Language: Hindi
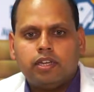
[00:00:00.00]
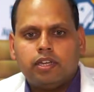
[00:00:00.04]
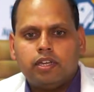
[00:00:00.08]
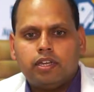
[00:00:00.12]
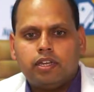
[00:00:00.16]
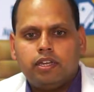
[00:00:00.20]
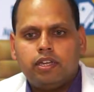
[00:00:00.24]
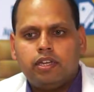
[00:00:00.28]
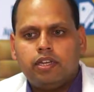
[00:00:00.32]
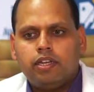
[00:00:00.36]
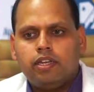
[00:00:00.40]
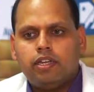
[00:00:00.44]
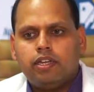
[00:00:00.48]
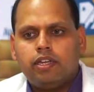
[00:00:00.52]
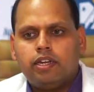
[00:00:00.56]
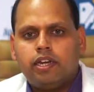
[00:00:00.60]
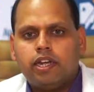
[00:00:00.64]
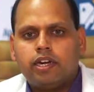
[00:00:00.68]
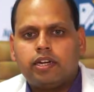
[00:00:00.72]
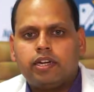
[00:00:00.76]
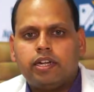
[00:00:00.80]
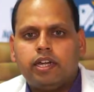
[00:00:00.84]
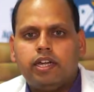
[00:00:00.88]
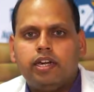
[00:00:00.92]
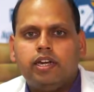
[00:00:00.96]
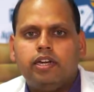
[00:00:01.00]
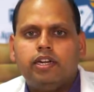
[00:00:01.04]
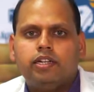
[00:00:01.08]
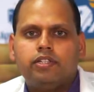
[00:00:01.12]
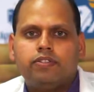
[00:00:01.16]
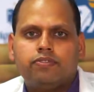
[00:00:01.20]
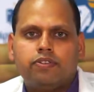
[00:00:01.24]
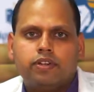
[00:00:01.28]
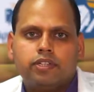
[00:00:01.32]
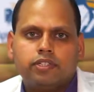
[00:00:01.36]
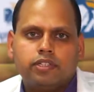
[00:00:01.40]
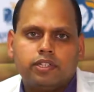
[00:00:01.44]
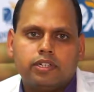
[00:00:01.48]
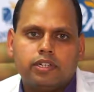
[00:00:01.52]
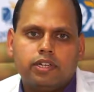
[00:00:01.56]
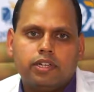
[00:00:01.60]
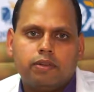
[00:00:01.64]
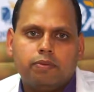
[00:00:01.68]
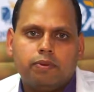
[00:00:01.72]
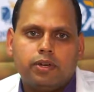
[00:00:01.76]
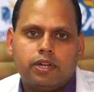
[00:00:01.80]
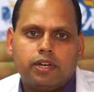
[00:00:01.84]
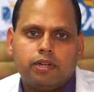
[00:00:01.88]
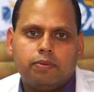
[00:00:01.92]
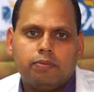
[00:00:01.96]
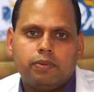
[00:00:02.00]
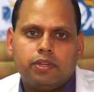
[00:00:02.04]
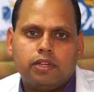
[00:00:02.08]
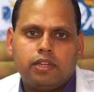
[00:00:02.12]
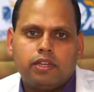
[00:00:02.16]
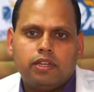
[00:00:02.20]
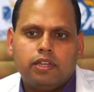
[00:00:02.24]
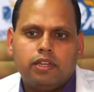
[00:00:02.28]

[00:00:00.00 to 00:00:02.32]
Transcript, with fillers: करेंगे इरेक्टाइल डिसफंक्शन के बारे में